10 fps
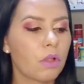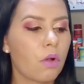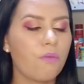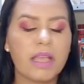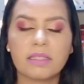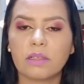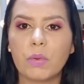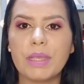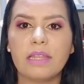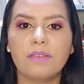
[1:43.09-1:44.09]
Conversa
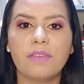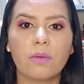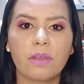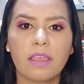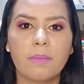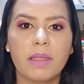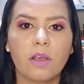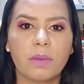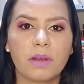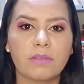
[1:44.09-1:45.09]
com ele, vê qual que é
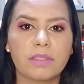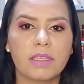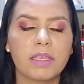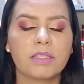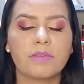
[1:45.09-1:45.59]
melhor para você,